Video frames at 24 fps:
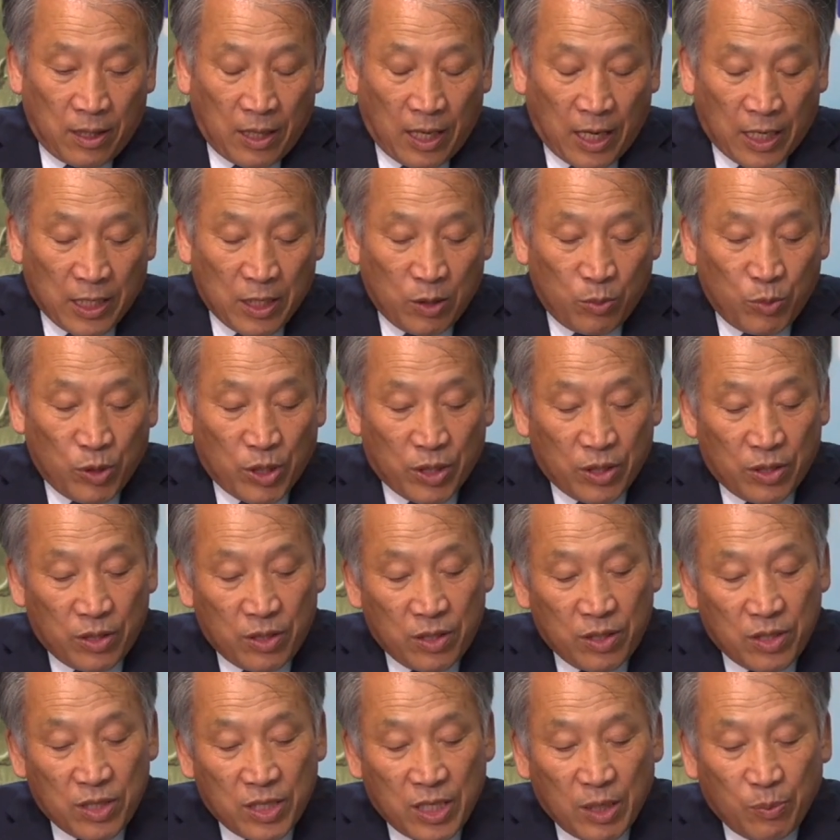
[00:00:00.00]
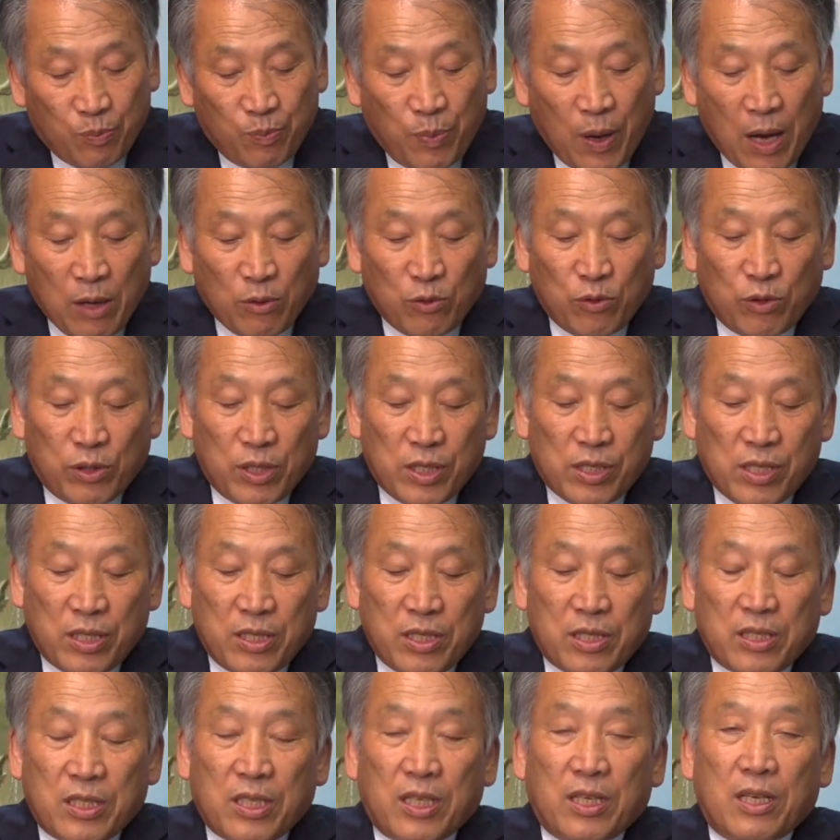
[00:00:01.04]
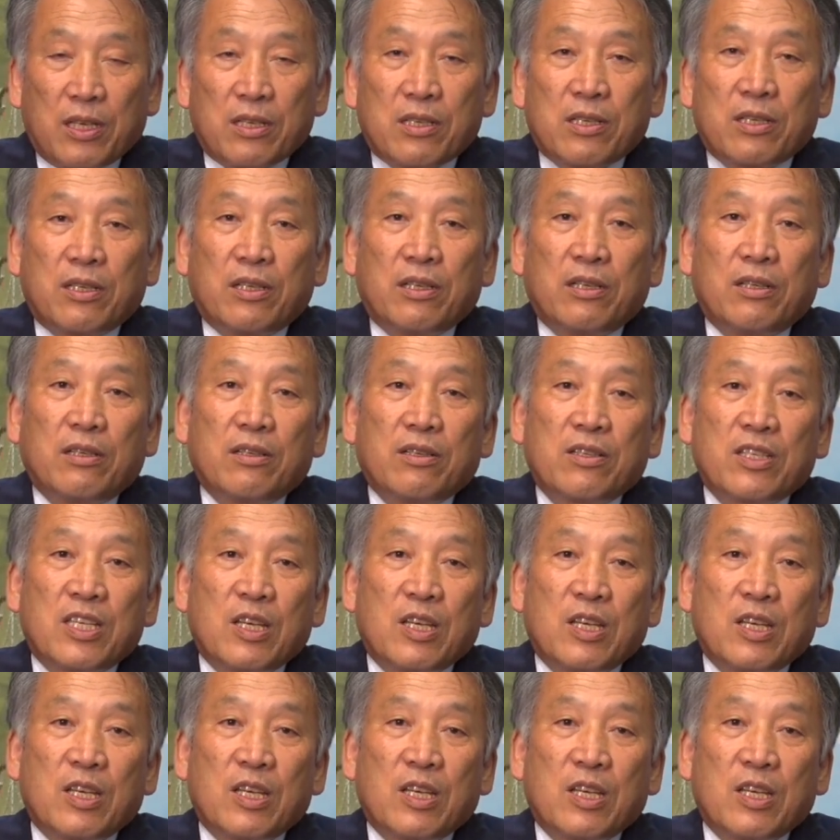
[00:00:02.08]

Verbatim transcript: 아니면 재판국을 설치해서